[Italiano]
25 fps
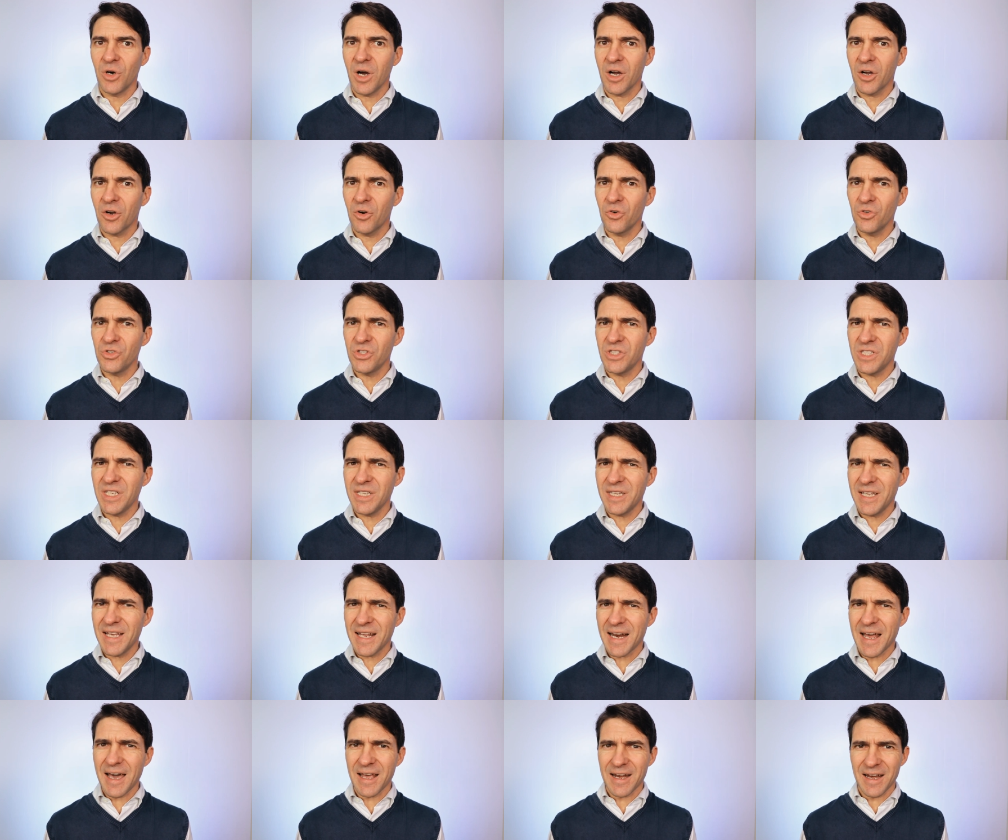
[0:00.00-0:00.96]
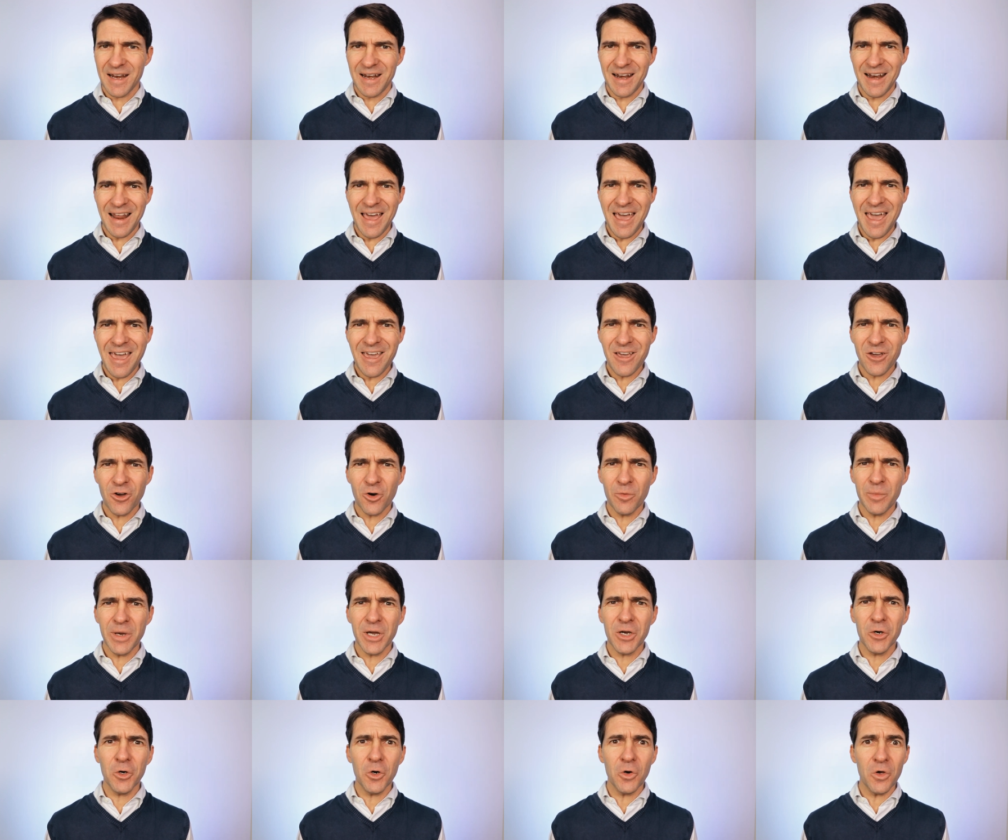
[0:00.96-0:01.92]
a considerare lei
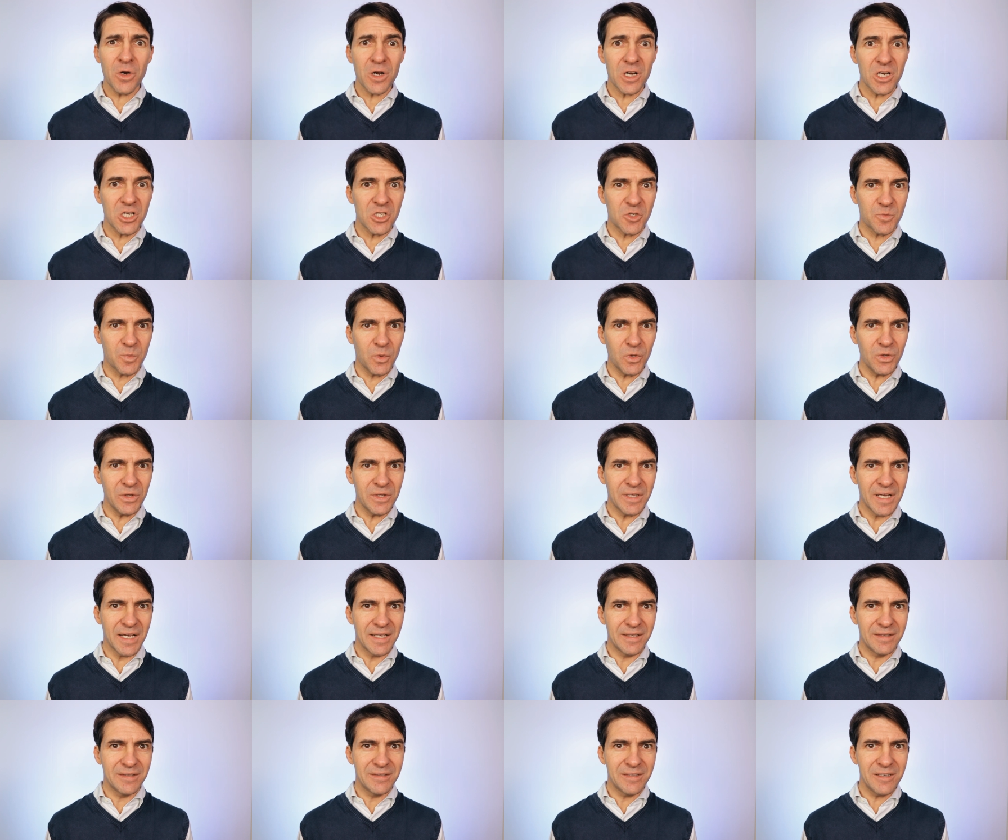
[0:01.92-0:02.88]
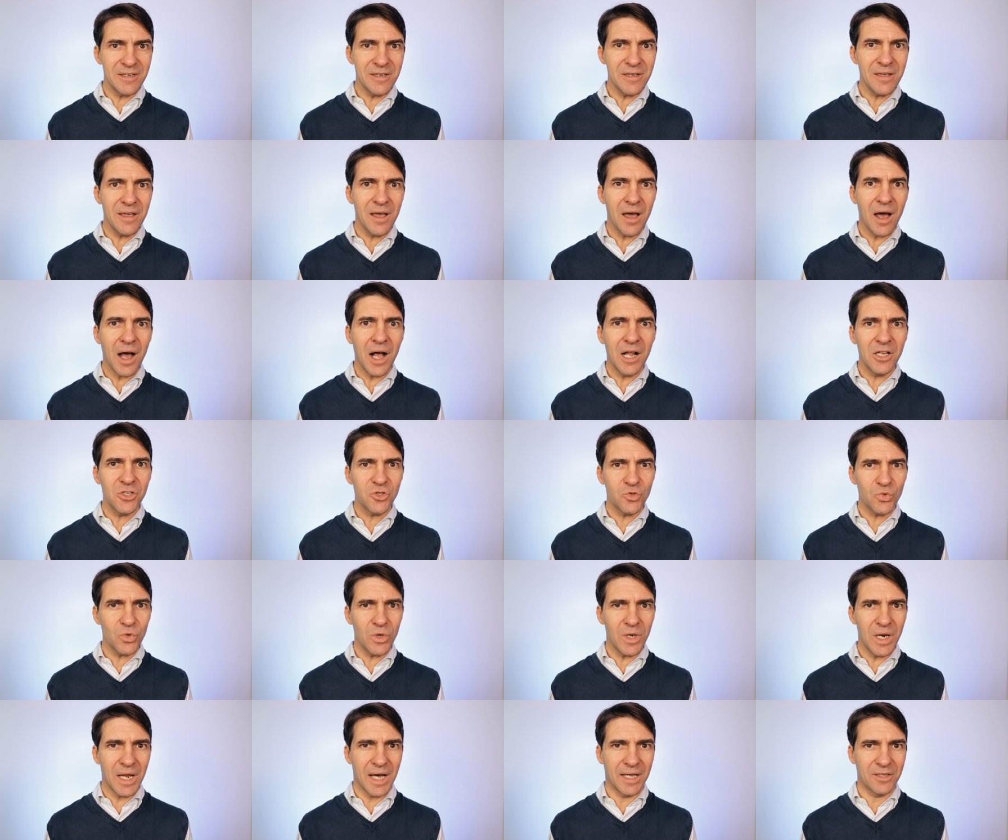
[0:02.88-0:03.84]
come corrispondente al
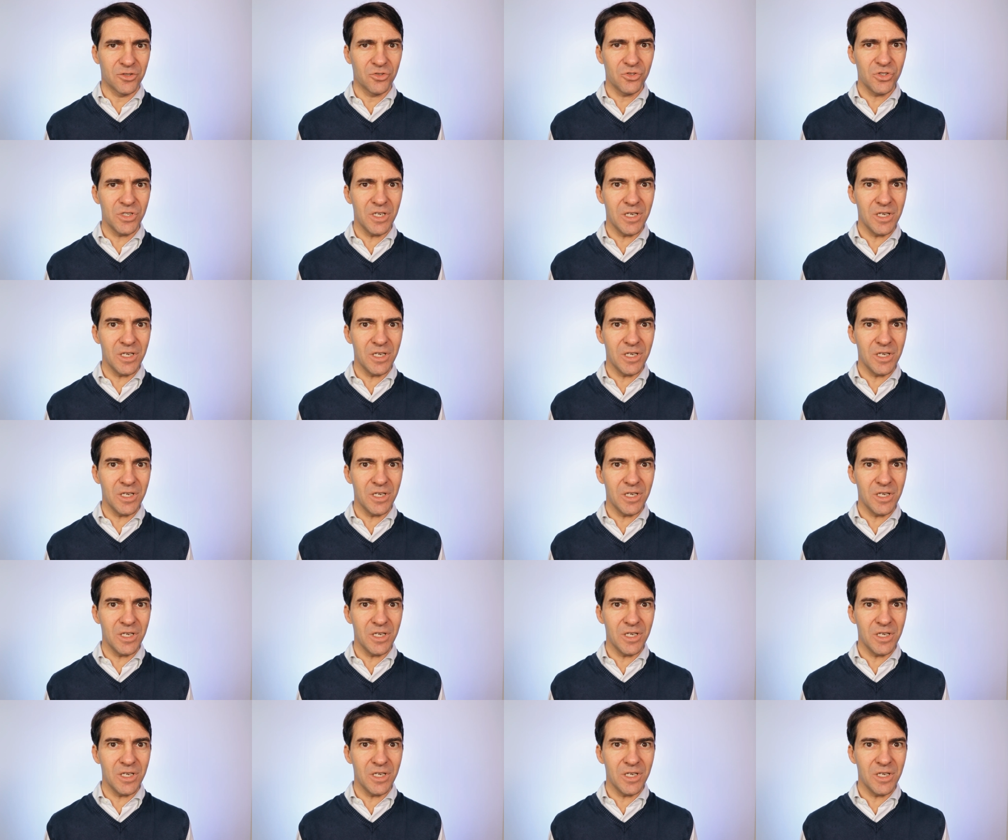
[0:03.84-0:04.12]
suo lato